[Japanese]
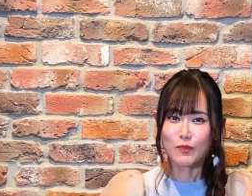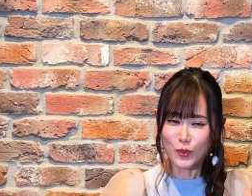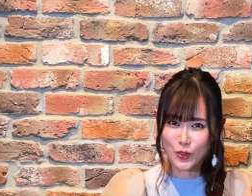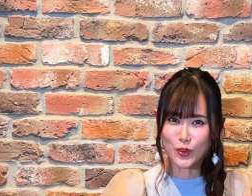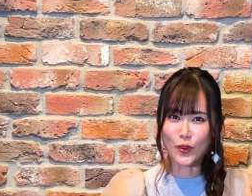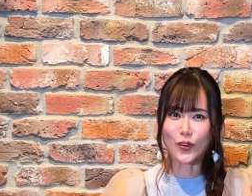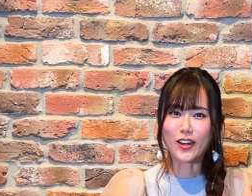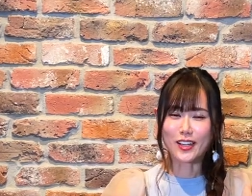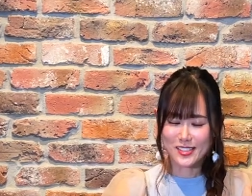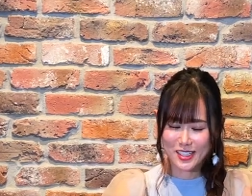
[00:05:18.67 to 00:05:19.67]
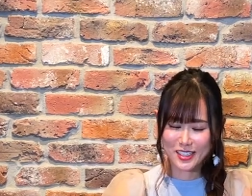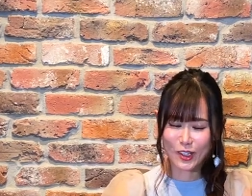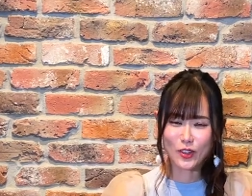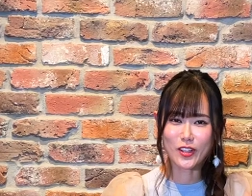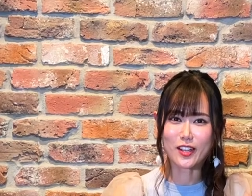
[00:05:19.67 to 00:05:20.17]
もっと安全な世
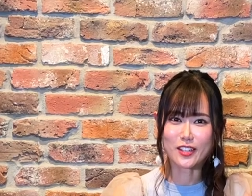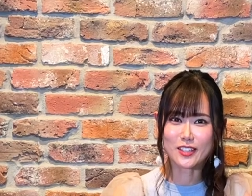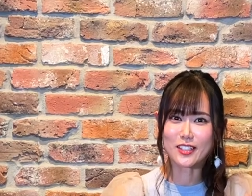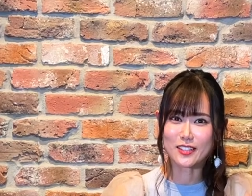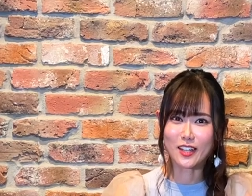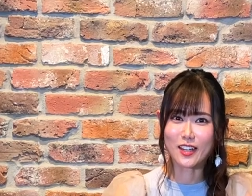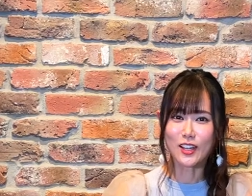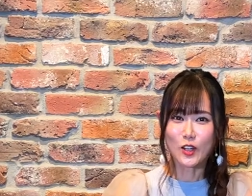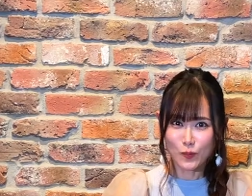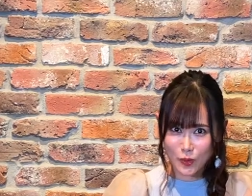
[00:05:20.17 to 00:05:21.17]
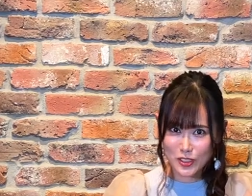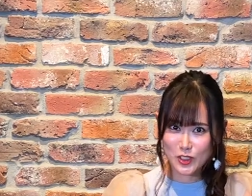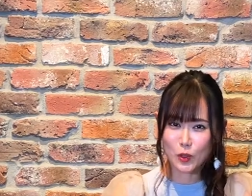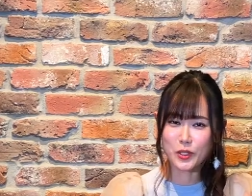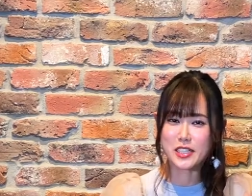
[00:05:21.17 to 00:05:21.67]
の中になったらもう一
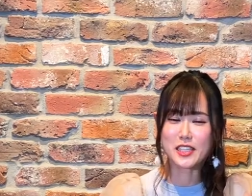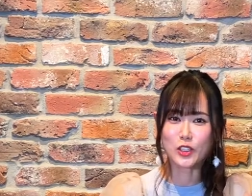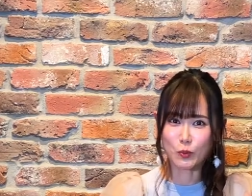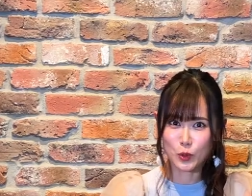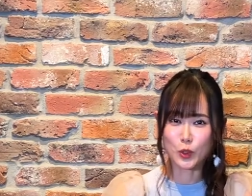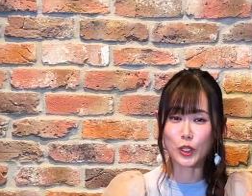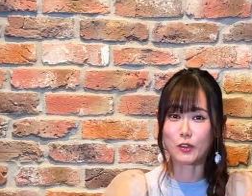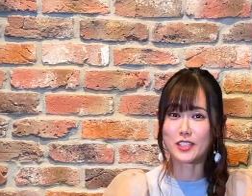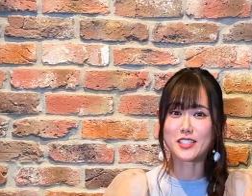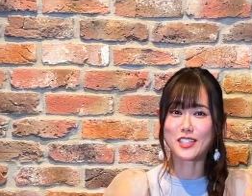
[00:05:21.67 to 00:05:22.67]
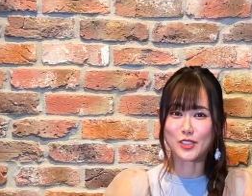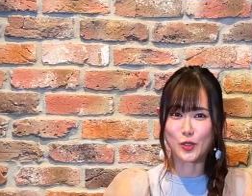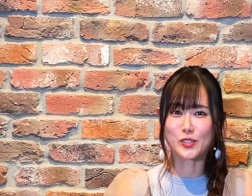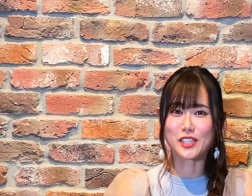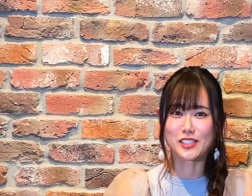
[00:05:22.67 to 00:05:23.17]
度皆さんのもとに私が直
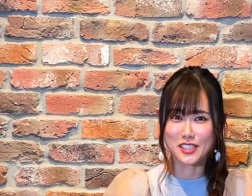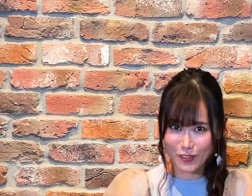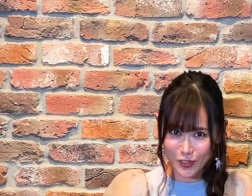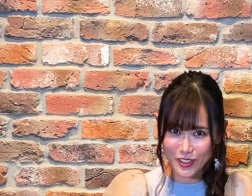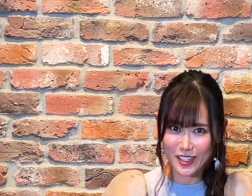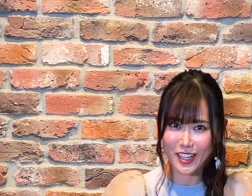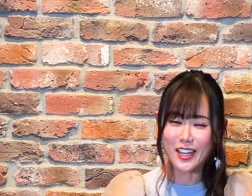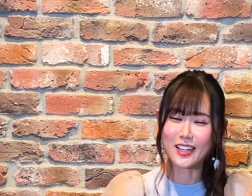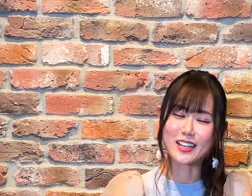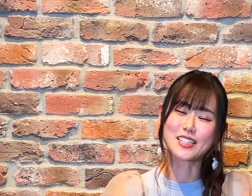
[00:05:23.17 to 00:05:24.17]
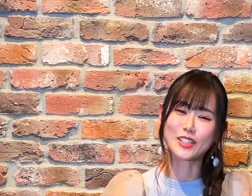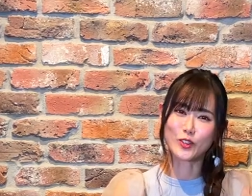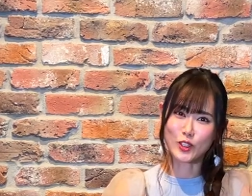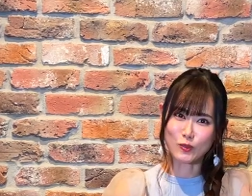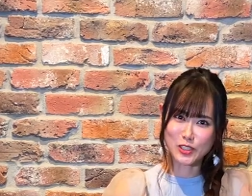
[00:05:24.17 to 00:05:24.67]
接出向いて感謝の
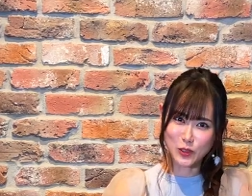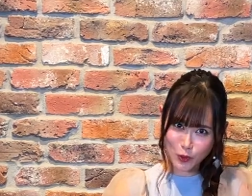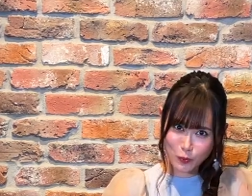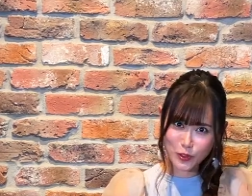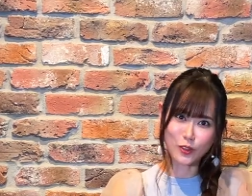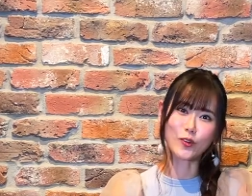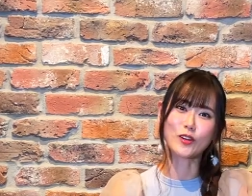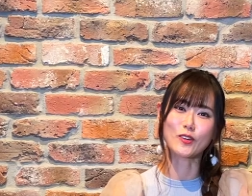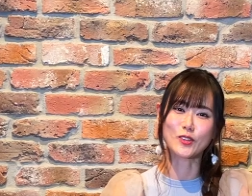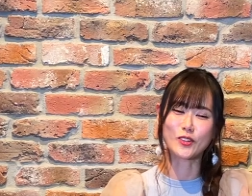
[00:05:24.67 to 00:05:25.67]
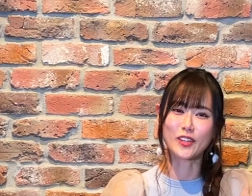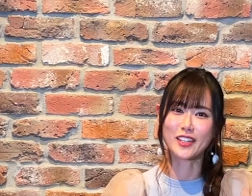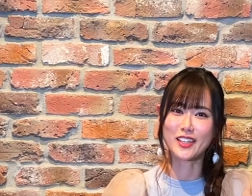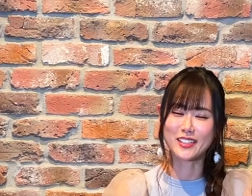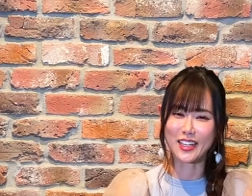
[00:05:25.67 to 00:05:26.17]
気持ちとともに音楽をお届け
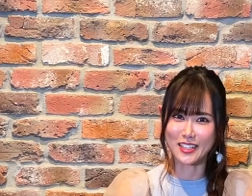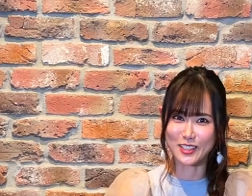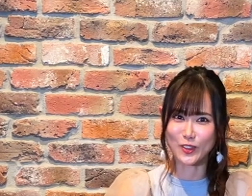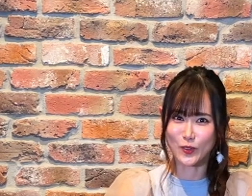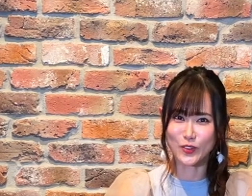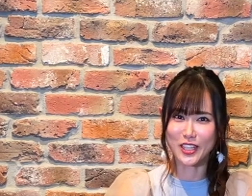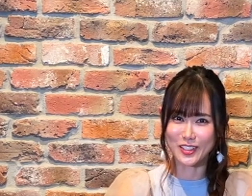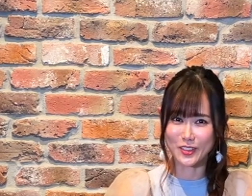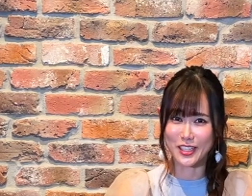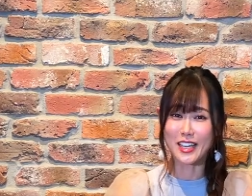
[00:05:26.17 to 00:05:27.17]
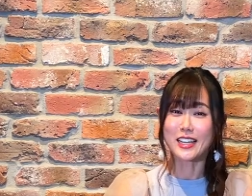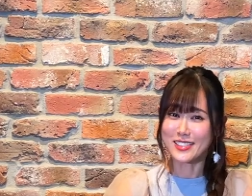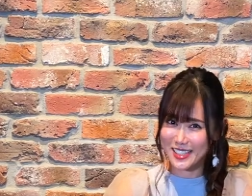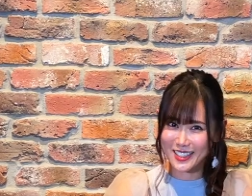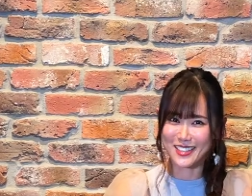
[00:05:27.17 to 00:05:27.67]
できたらなと思っているので
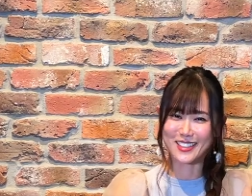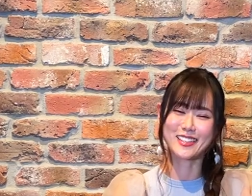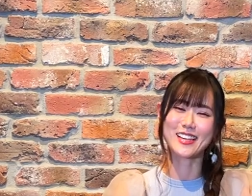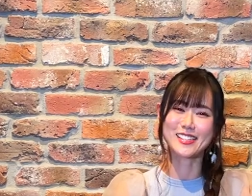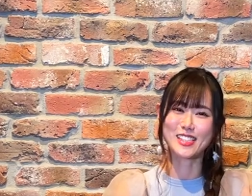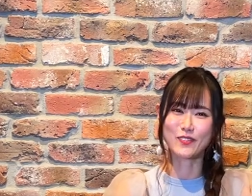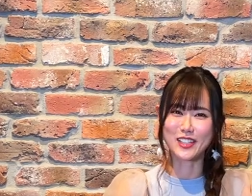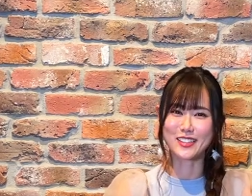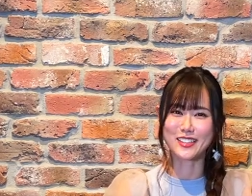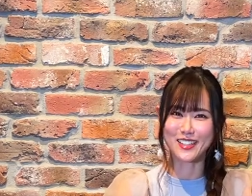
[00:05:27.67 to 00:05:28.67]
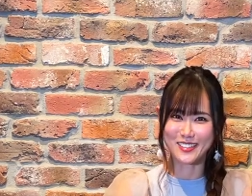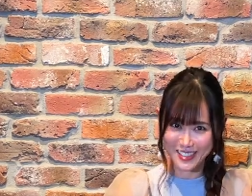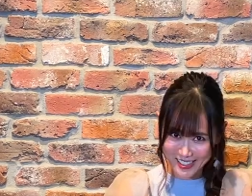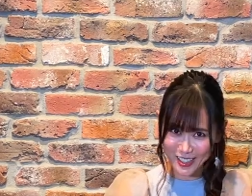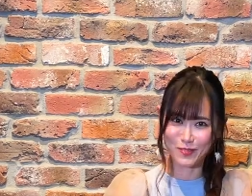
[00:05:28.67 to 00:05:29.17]
ぜひ期待して待っていてくだ
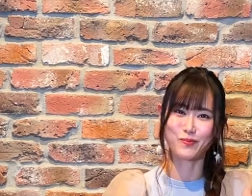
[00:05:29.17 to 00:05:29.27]
さい